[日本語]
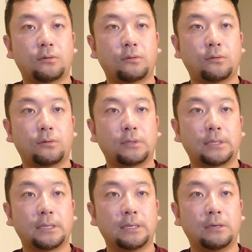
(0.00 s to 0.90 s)
のところ
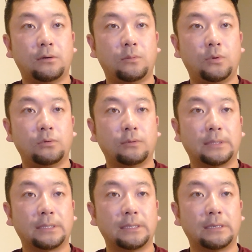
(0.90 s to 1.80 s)
で思うの
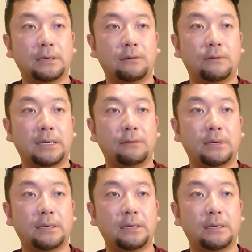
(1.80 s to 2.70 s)
は
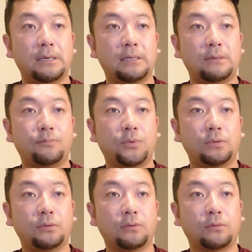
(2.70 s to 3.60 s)
我々、日
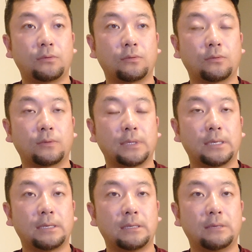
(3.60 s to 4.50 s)
本ということ
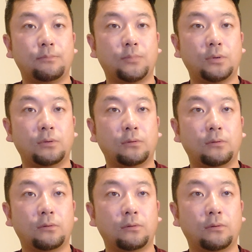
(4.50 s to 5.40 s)
で、日本
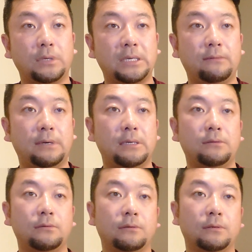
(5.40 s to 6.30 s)
のこの、いわ
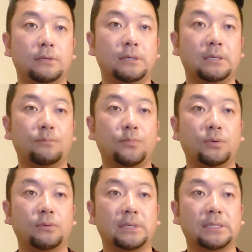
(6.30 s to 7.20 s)
ゆる、日
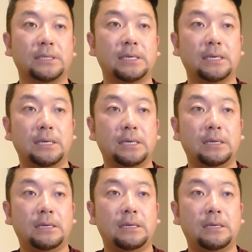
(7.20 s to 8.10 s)
本のですね、
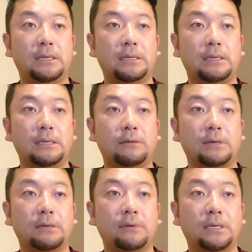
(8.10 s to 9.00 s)

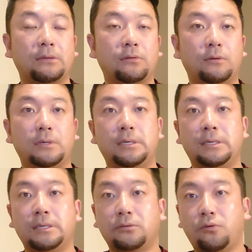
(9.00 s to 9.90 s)
我々の、
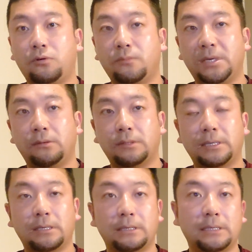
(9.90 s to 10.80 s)
国民の